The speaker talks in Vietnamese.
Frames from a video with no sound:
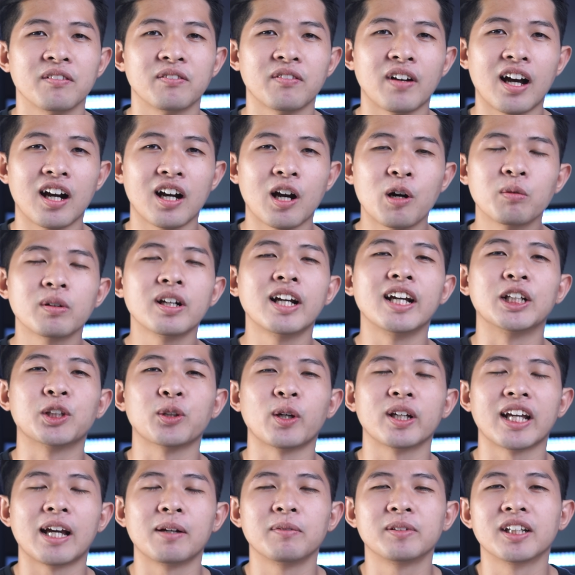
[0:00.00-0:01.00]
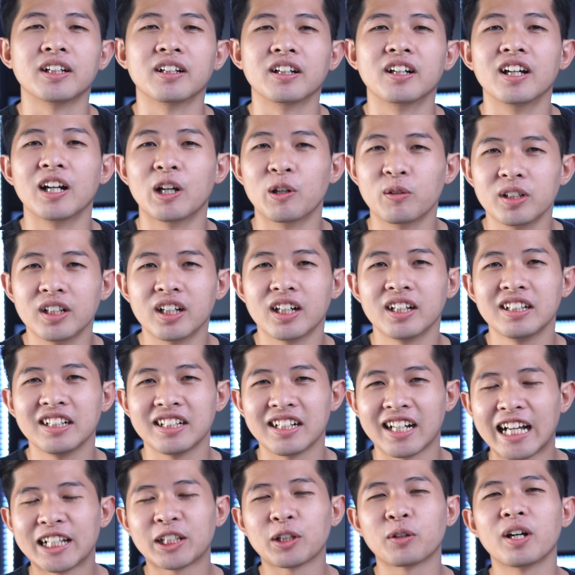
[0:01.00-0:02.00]
và không để cho anh em chờ đợi lâu nữa.
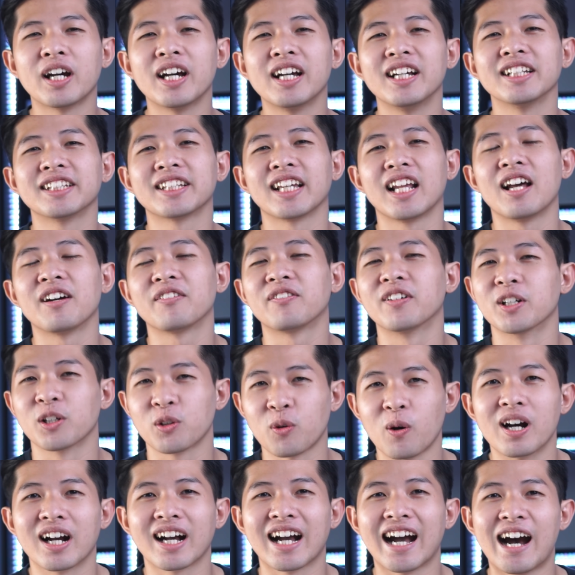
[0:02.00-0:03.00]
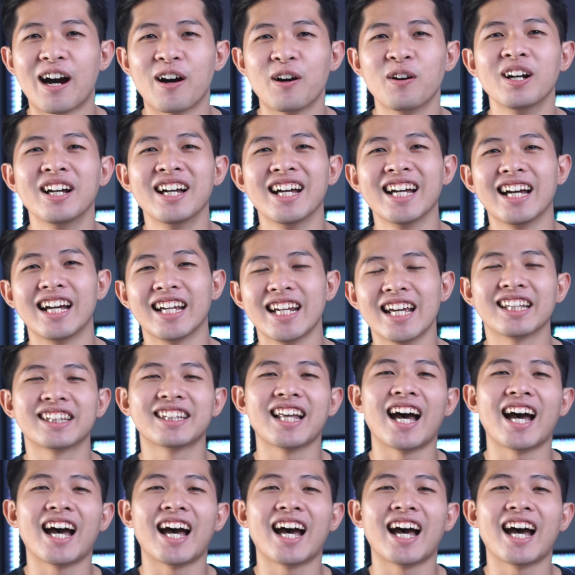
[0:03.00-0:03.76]
Ngay sau đây sẽ là phần quảng cáo. Hiện